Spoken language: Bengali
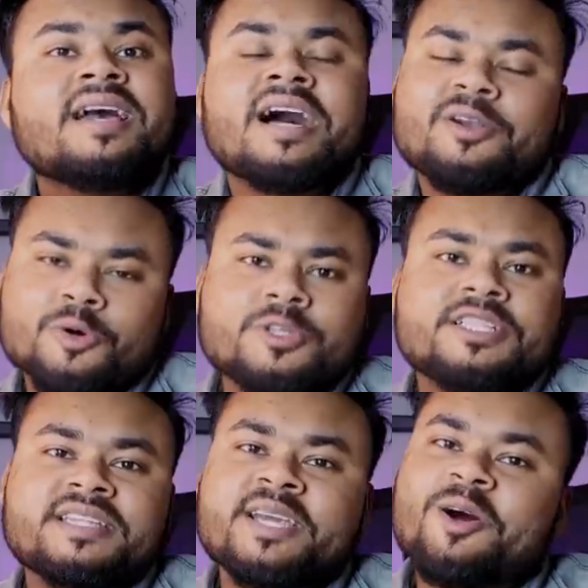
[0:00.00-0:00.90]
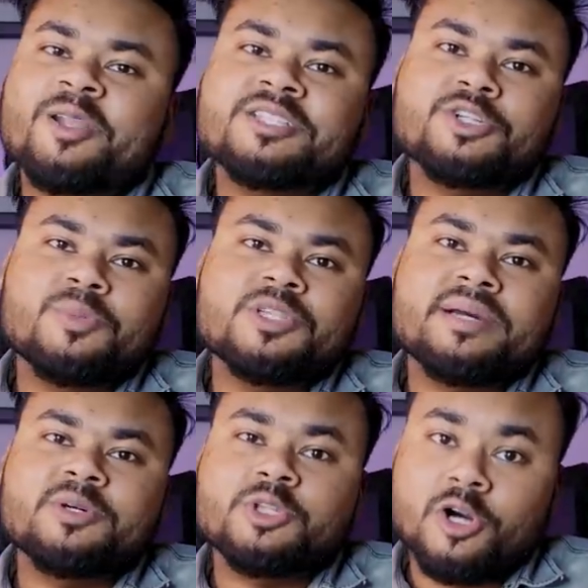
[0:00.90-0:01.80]
আর অতীতে অনেক সভ্যতা
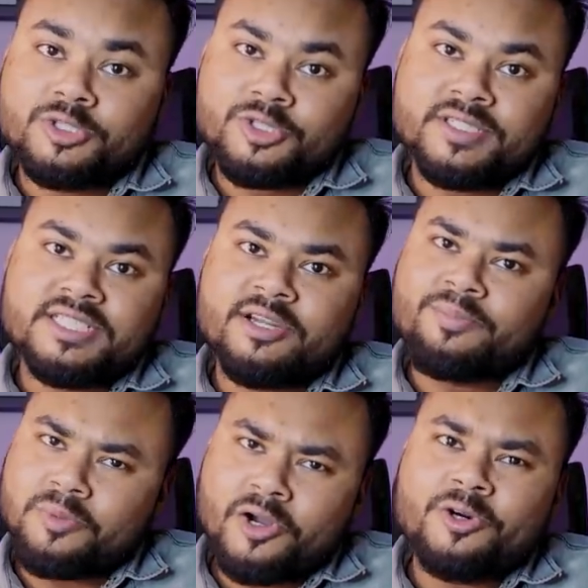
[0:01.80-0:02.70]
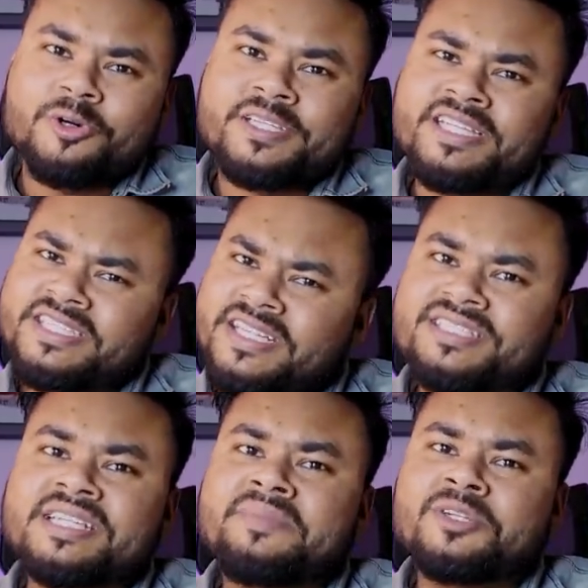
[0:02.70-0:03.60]
এমন ধ্বংস হয়ে যাওয়ার পরও কিসের
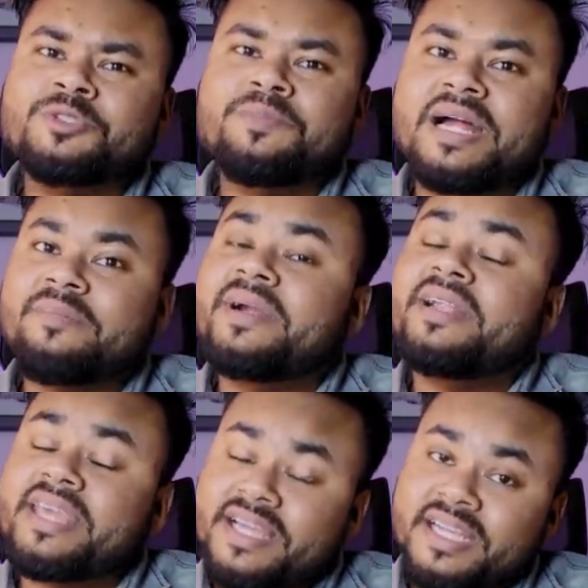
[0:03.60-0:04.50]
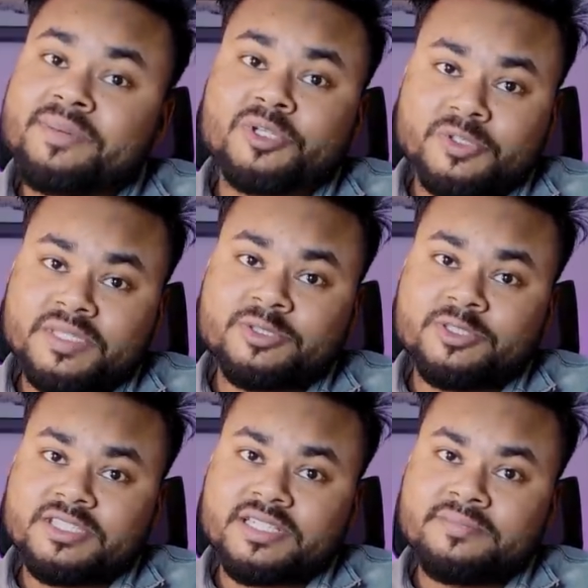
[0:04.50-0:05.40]
আশায় মানুষ বারবার এখানেই বসবাস
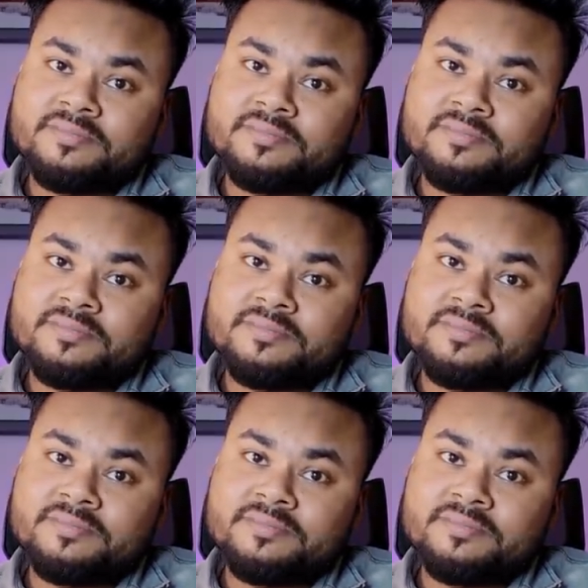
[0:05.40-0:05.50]
করছে